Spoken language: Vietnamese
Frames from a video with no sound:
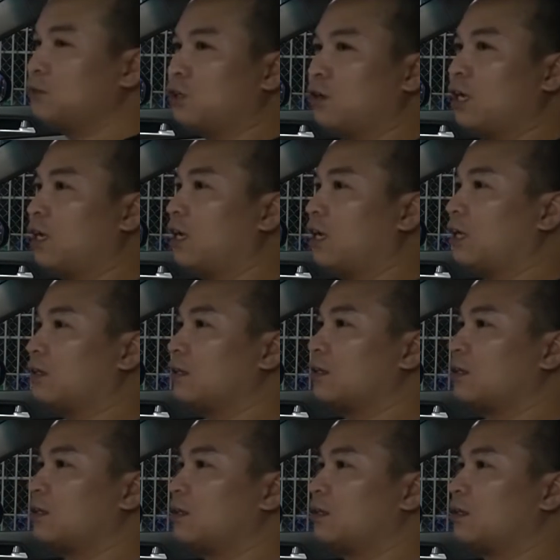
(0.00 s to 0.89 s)
cho nên là
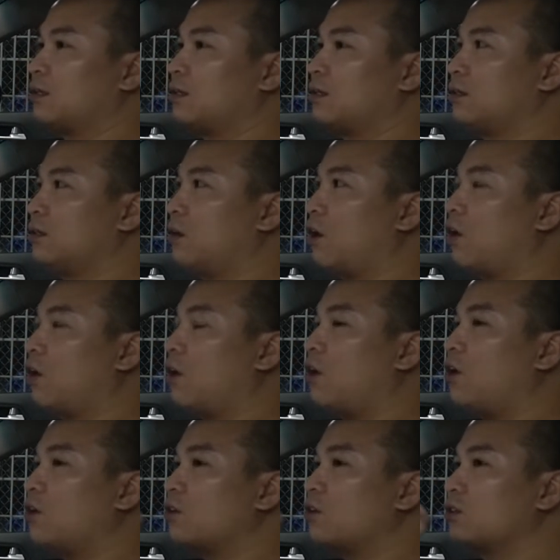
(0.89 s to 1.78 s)

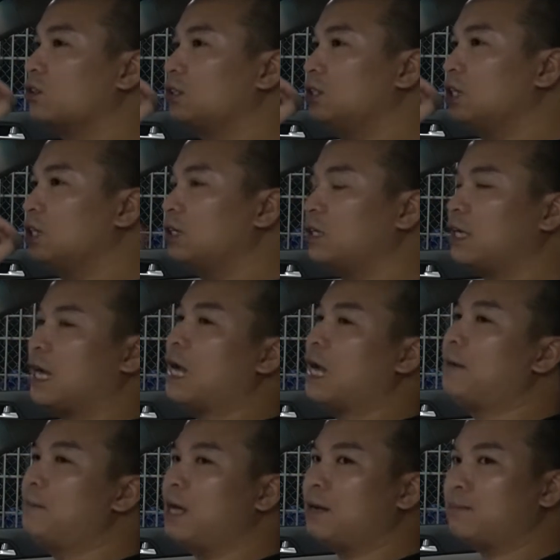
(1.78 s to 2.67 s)
nó những
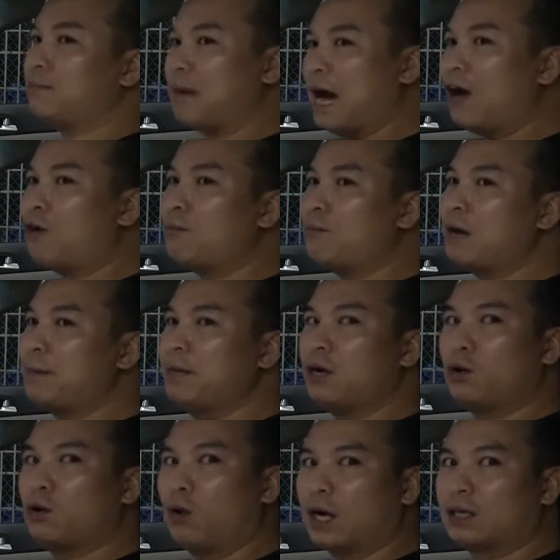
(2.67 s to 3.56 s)
cái biển báo mà
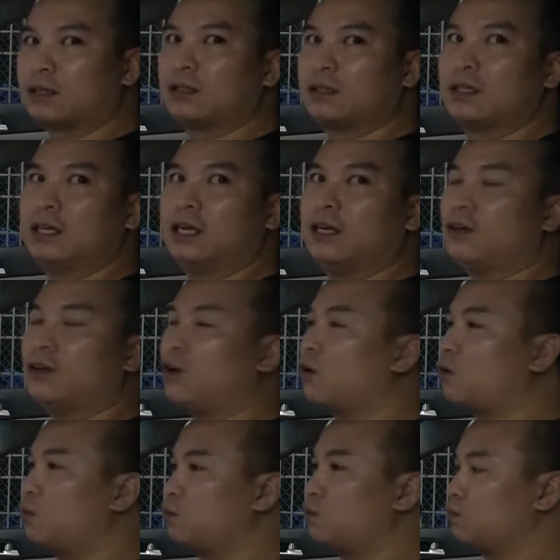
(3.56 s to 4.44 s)
bị khuất thì
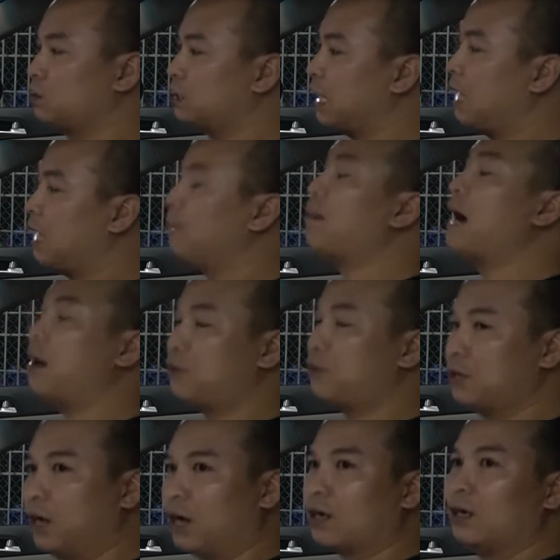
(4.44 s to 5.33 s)
nó cũng sẽ
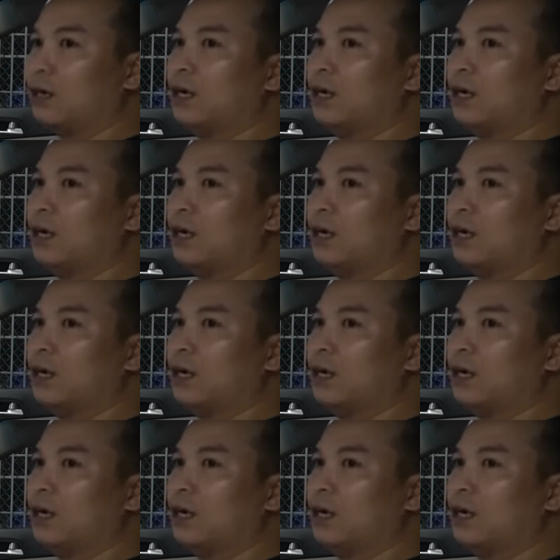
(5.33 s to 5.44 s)
báo được